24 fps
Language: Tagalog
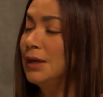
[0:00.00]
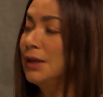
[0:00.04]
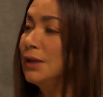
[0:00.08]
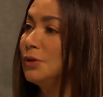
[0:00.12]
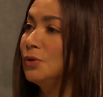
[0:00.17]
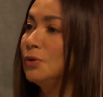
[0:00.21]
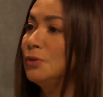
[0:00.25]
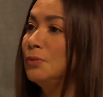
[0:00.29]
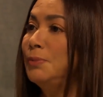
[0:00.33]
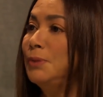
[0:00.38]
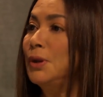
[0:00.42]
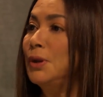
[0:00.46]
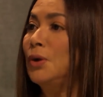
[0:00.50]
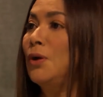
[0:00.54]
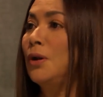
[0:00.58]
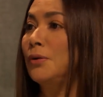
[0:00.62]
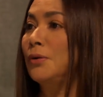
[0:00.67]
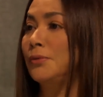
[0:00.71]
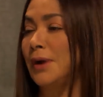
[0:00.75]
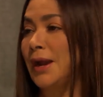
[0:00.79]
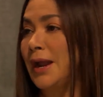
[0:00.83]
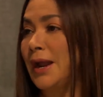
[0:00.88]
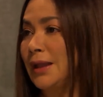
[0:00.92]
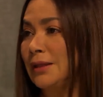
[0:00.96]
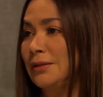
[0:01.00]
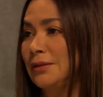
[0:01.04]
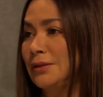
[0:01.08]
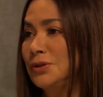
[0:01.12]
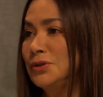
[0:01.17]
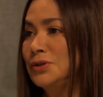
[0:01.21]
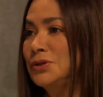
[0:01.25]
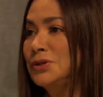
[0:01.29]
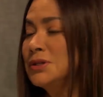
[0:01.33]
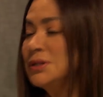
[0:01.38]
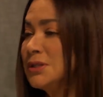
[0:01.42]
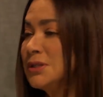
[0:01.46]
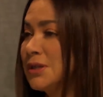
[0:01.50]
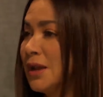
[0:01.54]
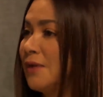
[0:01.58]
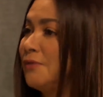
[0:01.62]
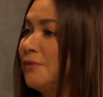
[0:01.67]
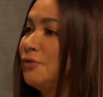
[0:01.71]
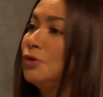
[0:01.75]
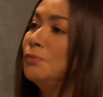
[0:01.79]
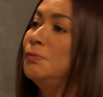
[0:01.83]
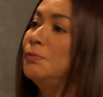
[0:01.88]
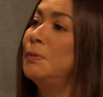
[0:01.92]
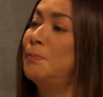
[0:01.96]
And it will be alright. You just
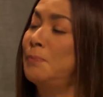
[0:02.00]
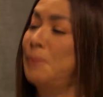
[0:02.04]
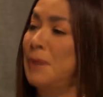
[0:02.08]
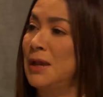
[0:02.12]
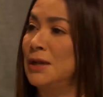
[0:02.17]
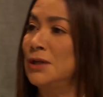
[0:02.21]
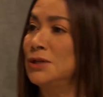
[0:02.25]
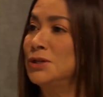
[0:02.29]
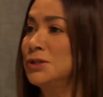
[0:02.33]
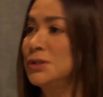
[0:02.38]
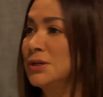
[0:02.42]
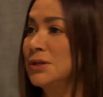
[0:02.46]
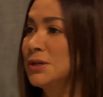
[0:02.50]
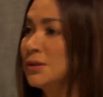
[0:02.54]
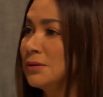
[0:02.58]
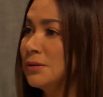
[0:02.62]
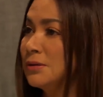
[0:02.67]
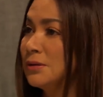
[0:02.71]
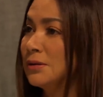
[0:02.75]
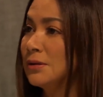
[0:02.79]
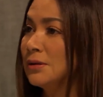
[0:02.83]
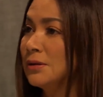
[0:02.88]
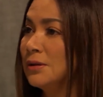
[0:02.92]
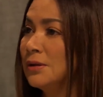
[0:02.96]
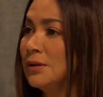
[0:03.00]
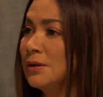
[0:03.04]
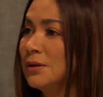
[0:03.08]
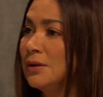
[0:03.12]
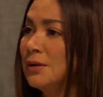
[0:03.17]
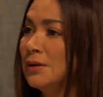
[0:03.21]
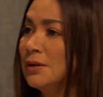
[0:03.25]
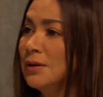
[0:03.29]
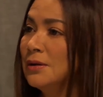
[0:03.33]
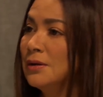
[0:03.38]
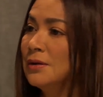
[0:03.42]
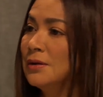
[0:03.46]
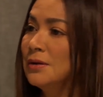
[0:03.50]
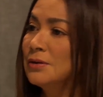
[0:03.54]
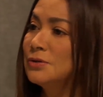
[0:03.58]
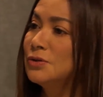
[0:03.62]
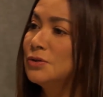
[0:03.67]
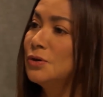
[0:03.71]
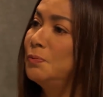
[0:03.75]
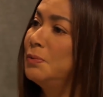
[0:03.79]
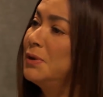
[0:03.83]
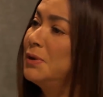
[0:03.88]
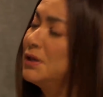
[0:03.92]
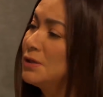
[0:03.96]
have to be patient.
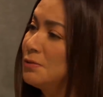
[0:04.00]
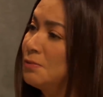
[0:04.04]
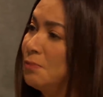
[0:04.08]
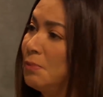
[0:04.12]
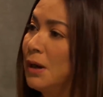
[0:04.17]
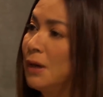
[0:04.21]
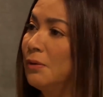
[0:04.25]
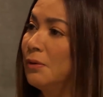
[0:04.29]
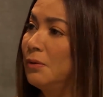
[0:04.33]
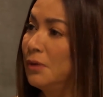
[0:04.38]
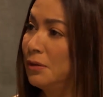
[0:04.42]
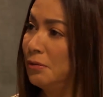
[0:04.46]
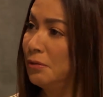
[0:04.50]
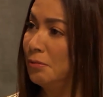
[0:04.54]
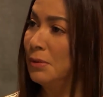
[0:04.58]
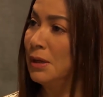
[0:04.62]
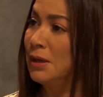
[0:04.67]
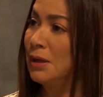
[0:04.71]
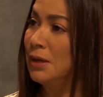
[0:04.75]
So please bear with